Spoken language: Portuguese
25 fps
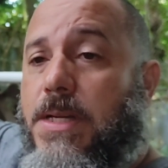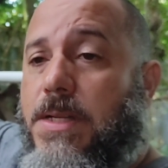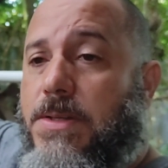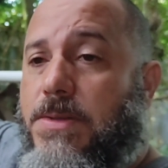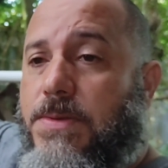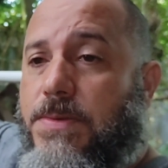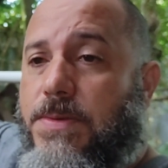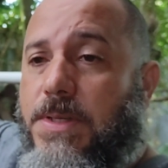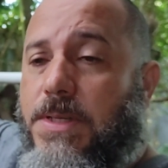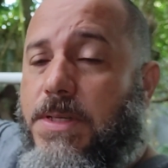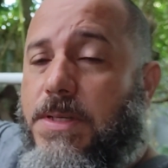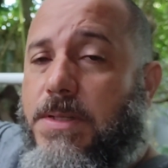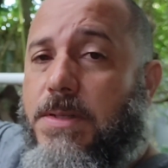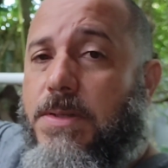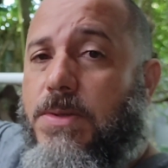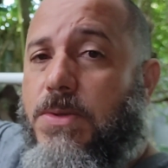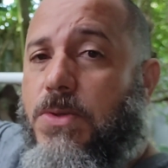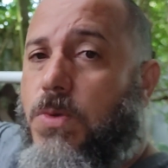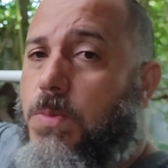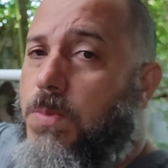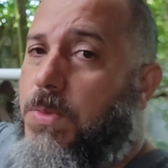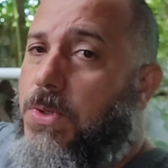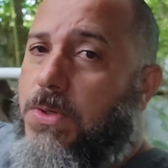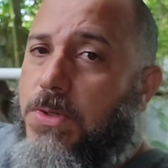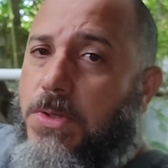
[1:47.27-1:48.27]
elas vinham,
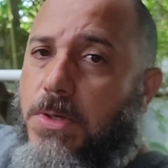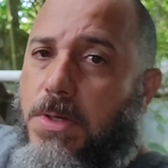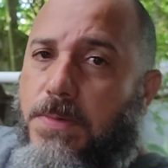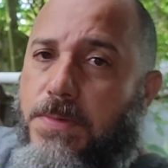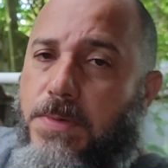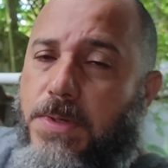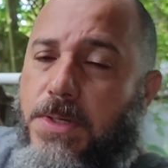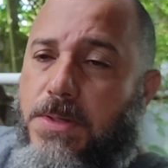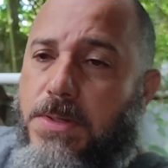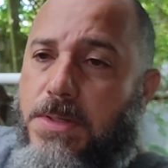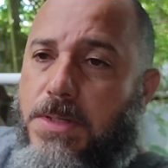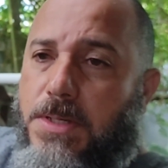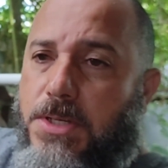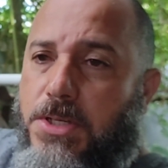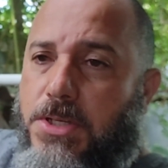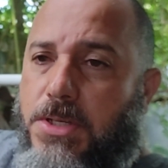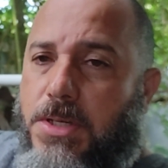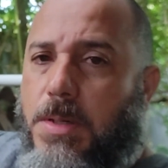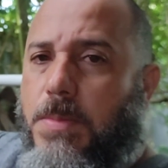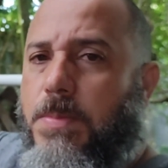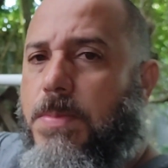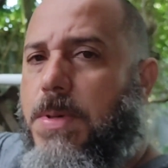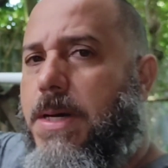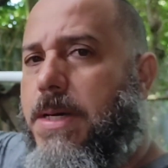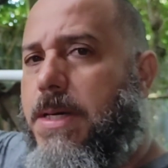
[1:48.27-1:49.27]
comiam os ovinhos,
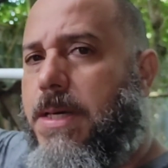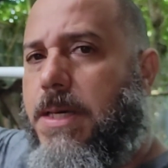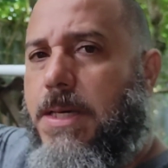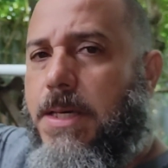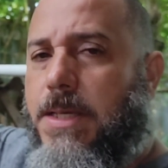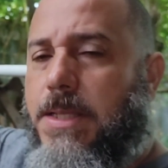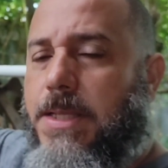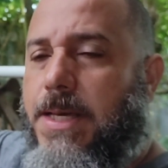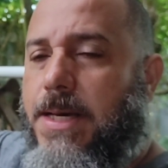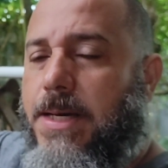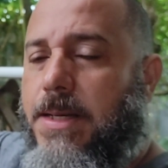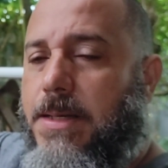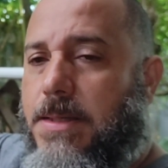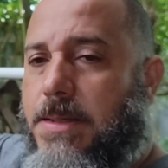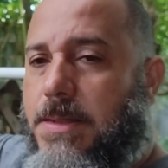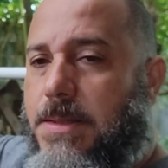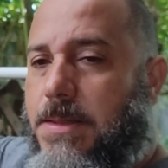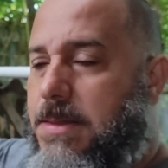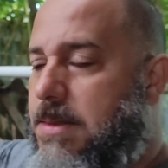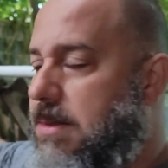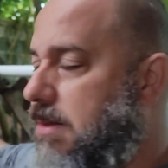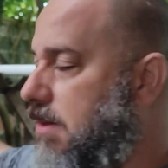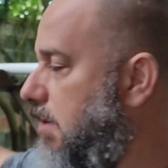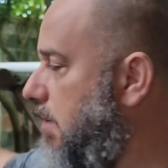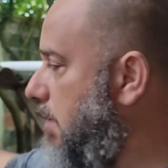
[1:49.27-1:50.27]
enchia a barriguinha delas
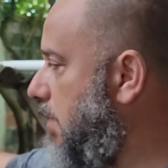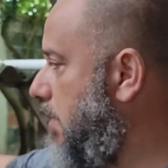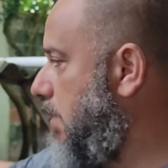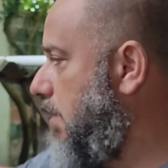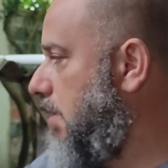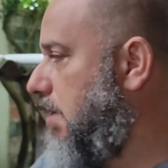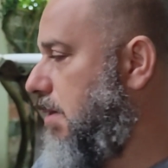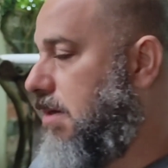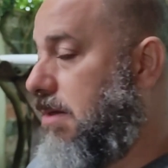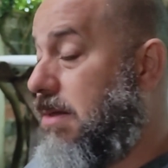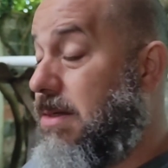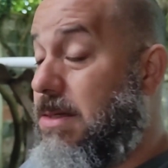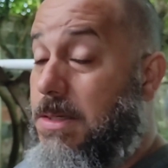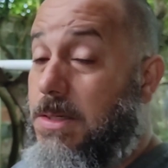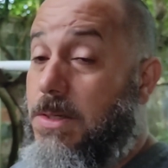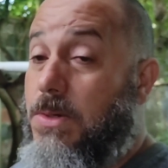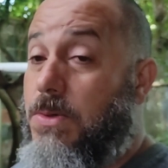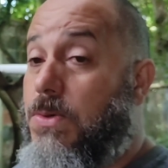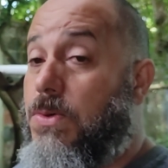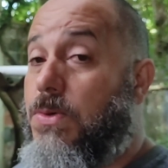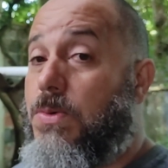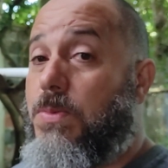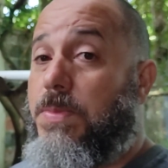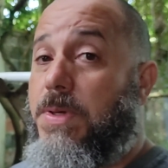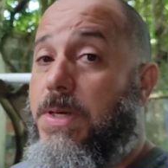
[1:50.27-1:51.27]
e não
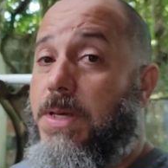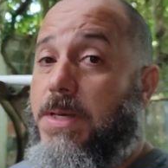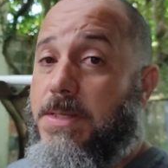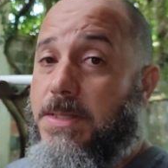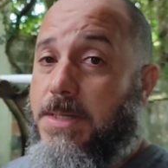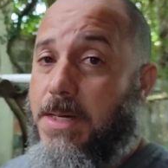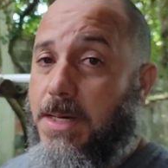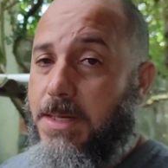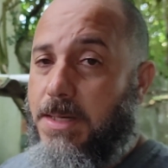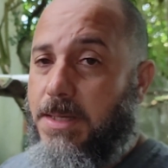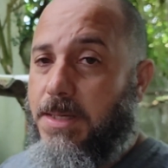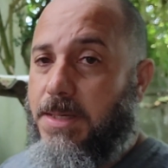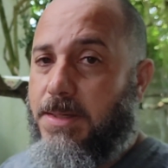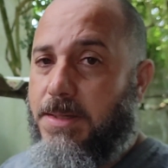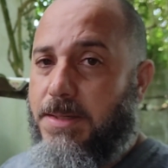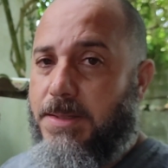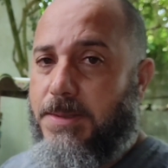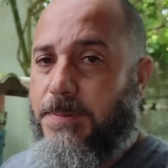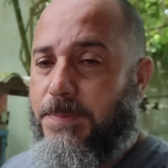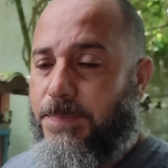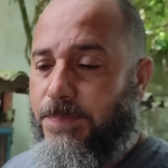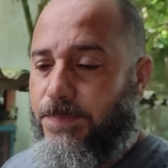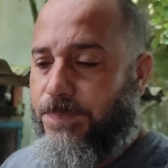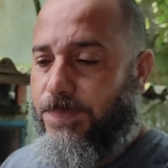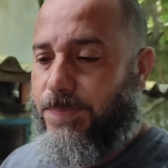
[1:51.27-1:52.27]
comia as
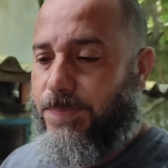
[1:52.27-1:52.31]
galinhas.